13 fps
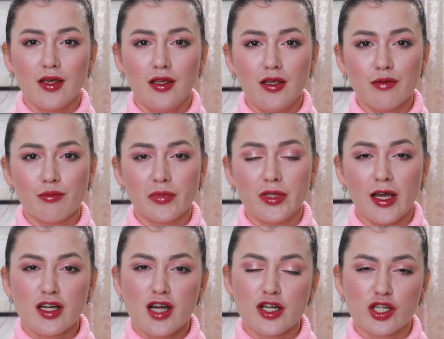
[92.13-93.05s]
И
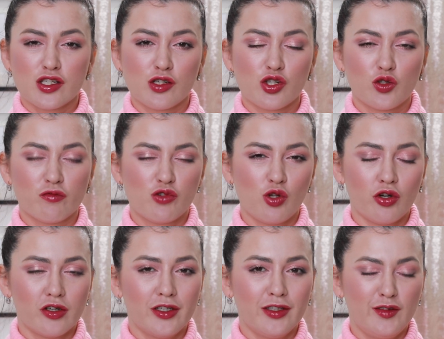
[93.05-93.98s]
мне кажется, что
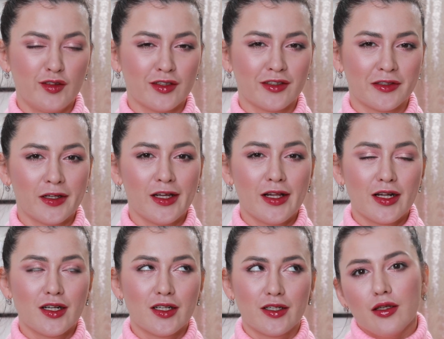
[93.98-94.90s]
все это
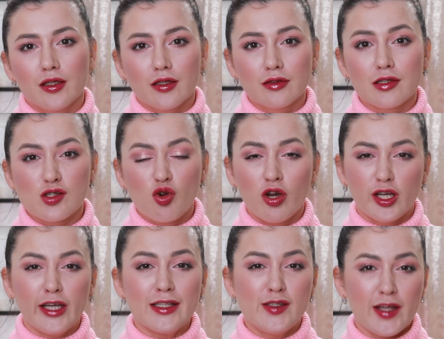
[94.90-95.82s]

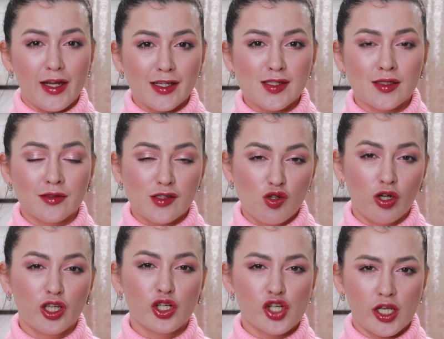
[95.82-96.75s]
насколько интересно,
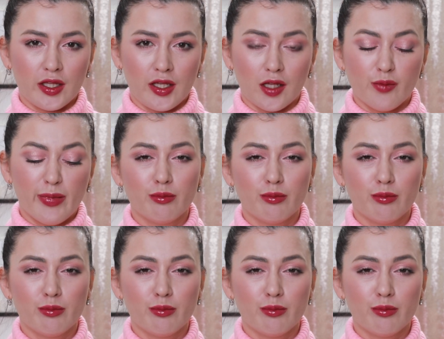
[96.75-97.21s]
настолько же и нет.